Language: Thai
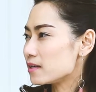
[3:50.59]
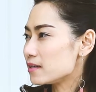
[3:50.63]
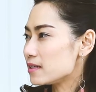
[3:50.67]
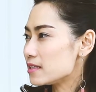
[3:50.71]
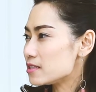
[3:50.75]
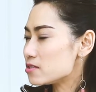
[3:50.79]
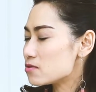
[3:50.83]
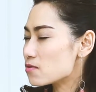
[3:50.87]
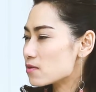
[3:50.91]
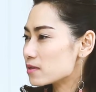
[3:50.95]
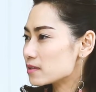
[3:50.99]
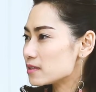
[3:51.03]
ใน
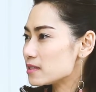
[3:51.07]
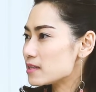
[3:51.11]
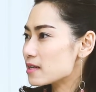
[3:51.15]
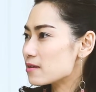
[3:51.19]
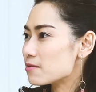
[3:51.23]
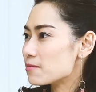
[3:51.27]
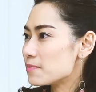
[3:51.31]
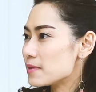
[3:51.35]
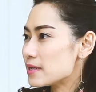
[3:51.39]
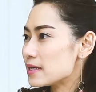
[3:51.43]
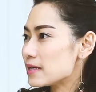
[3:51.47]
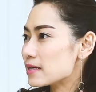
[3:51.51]
ช่วงที่
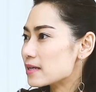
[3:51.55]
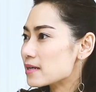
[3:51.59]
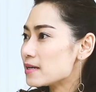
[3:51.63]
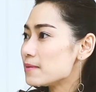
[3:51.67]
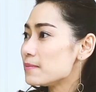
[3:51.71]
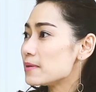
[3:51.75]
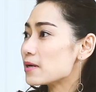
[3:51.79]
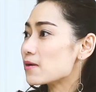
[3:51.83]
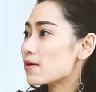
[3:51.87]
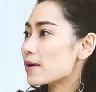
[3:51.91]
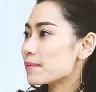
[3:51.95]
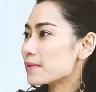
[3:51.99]
เรามีเค
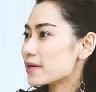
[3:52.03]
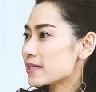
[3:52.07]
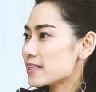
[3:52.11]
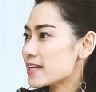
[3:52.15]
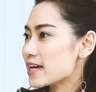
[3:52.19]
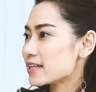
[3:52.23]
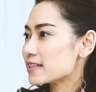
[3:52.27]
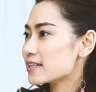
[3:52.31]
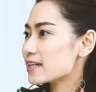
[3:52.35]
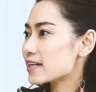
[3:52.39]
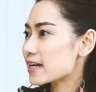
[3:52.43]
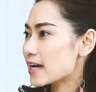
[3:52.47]
ยมีความขัด
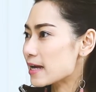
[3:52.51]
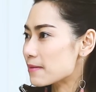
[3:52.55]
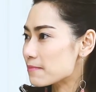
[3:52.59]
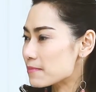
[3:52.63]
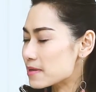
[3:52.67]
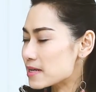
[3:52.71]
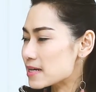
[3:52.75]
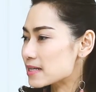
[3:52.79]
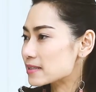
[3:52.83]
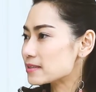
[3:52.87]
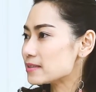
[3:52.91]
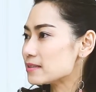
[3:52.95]
แย้งทางการ
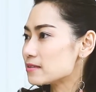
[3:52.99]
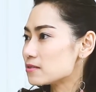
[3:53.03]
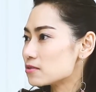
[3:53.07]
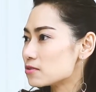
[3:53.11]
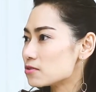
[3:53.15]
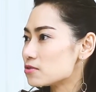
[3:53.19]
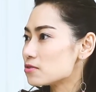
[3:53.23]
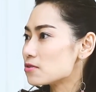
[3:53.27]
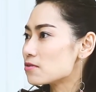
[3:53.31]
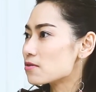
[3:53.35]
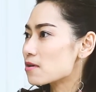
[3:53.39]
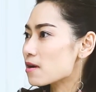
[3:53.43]
เมืองสื่อโซ
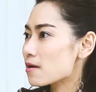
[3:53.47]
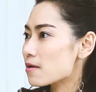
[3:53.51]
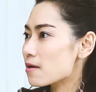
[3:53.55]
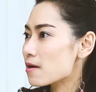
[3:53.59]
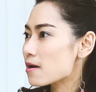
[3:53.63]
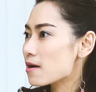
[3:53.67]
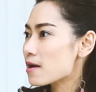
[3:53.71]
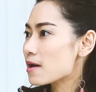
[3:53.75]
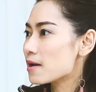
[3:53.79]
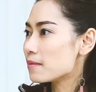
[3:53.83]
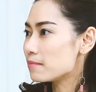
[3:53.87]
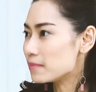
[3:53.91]
เชียลก็
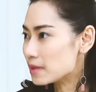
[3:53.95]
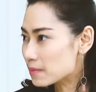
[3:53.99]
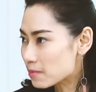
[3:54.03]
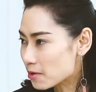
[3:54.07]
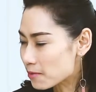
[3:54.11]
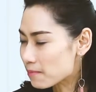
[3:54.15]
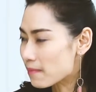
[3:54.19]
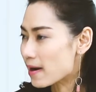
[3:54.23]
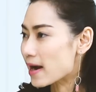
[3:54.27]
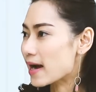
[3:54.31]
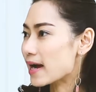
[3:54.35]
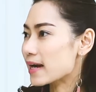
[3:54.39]
มี
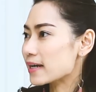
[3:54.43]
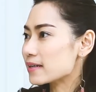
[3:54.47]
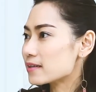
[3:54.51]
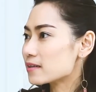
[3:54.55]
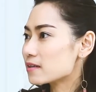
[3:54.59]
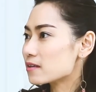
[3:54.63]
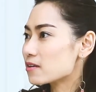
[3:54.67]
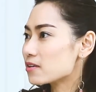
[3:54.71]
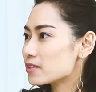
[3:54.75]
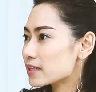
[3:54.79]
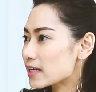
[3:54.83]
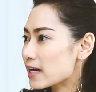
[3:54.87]
บทบาท
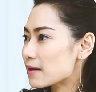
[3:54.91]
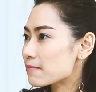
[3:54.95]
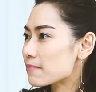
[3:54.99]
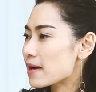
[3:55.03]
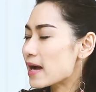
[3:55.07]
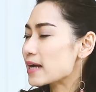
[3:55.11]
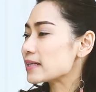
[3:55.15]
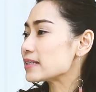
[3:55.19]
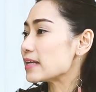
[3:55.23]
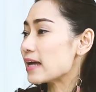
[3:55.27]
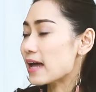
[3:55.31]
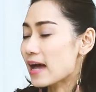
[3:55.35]
ค่อนข้าง
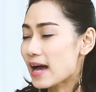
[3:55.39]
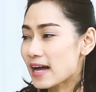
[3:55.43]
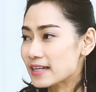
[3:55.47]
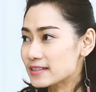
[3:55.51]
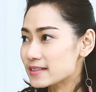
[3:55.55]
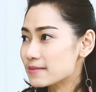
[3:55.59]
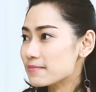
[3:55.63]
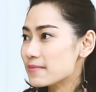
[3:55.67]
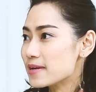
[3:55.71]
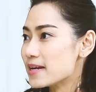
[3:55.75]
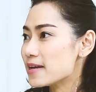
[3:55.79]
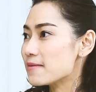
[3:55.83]
มากแต่อา
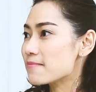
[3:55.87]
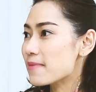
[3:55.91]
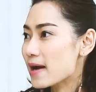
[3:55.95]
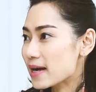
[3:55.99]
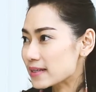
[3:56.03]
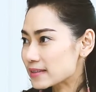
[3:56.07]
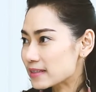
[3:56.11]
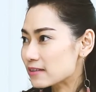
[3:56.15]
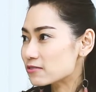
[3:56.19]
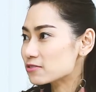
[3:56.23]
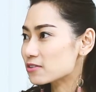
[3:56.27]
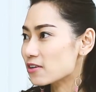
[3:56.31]
จจะไม่ได้
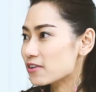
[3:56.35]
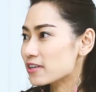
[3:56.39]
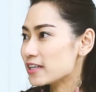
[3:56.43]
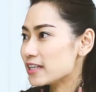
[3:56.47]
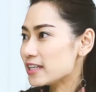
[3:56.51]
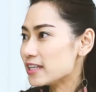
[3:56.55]
มากเท่าตอน